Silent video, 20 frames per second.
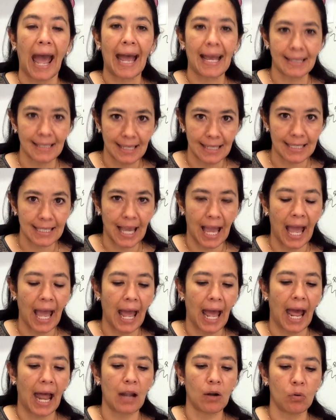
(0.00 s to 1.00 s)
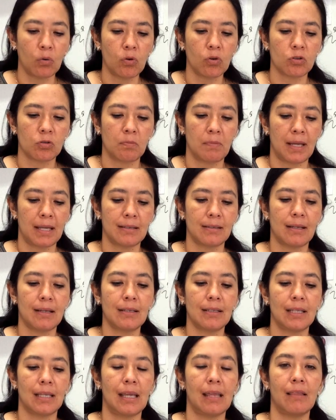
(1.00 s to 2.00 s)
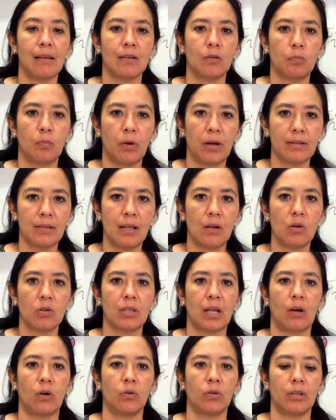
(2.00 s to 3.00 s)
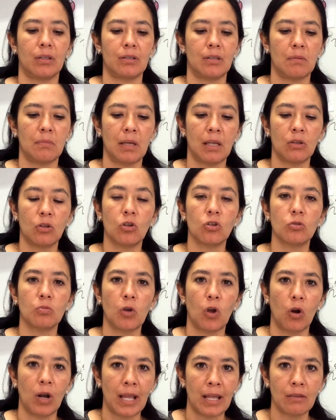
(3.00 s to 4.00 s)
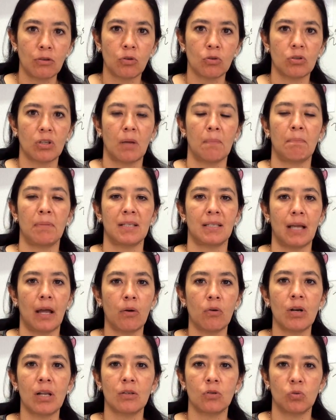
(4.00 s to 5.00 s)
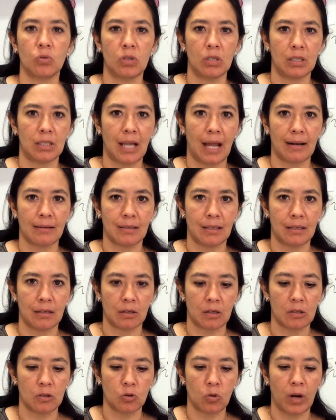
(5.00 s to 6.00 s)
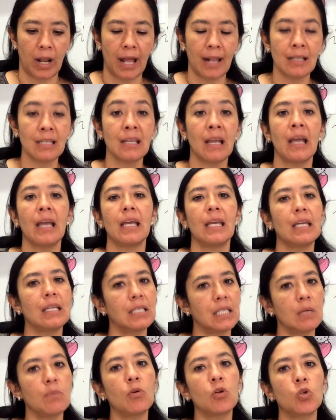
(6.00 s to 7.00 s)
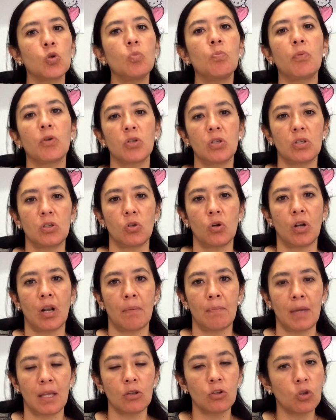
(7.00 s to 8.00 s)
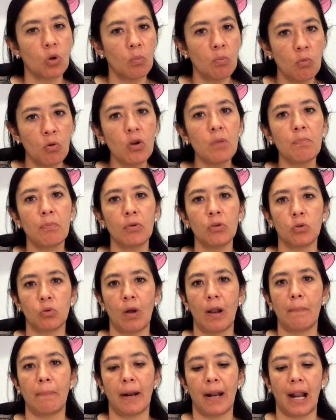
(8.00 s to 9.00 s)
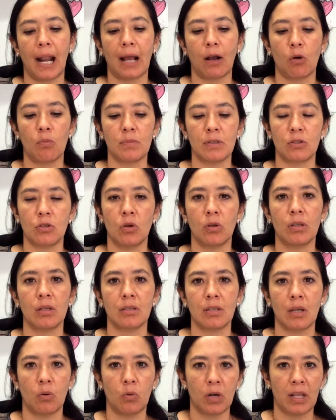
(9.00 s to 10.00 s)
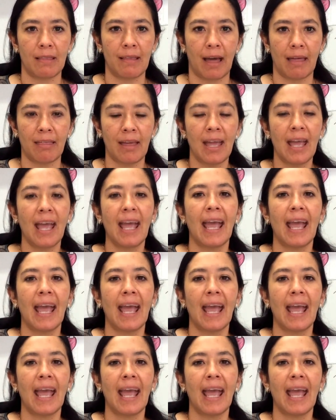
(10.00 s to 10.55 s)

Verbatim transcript: Hace ya algunos meses y después de los acontecimientos violentos que empezaron a suscitarse en restaurantes, hicimos un posicionamiento muy puntual para la Comisión de Seguridad.